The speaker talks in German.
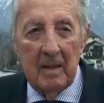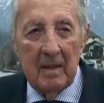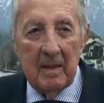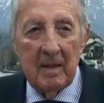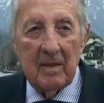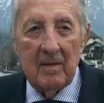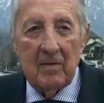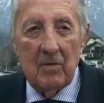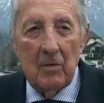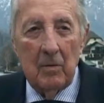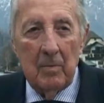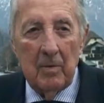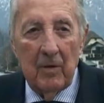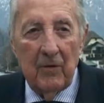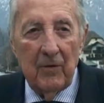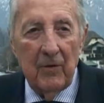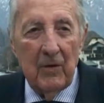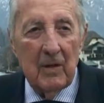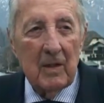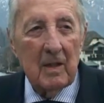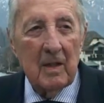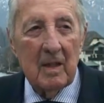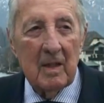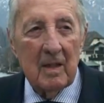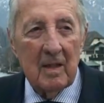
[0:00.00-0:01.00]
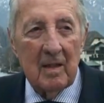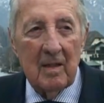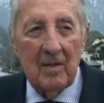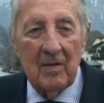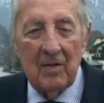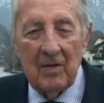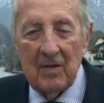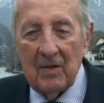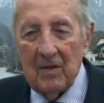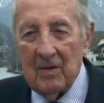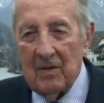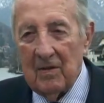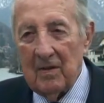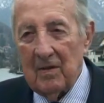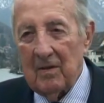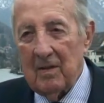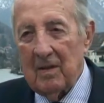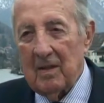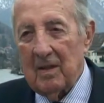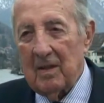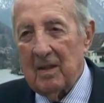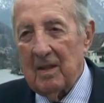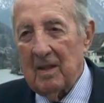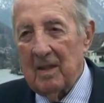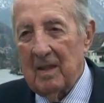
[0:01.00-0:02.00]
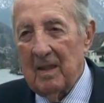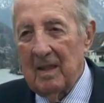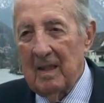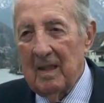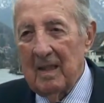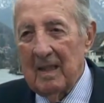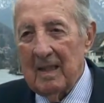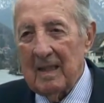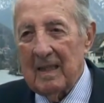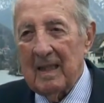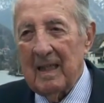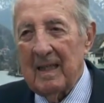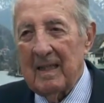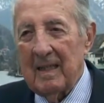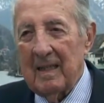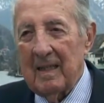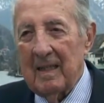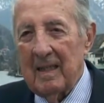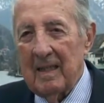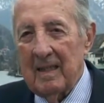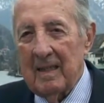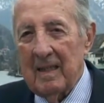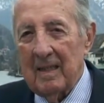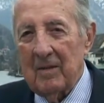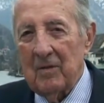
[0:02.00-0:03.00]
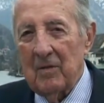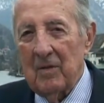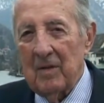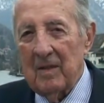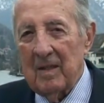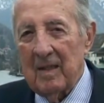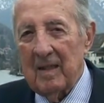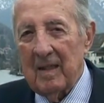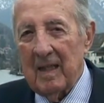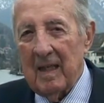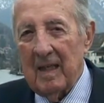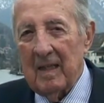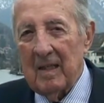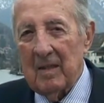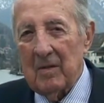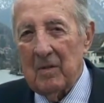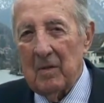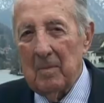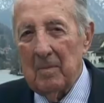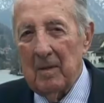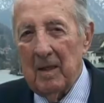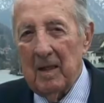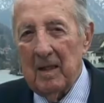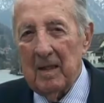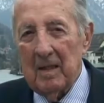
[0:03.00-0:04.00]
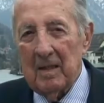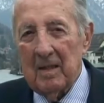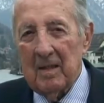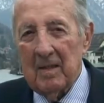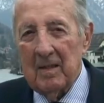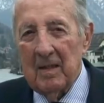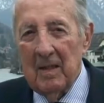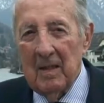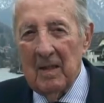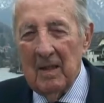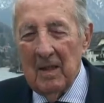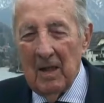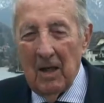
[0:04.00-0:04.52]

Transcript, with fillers: das übervölkert ist und äh, keine natürlichen Reichtümer hat.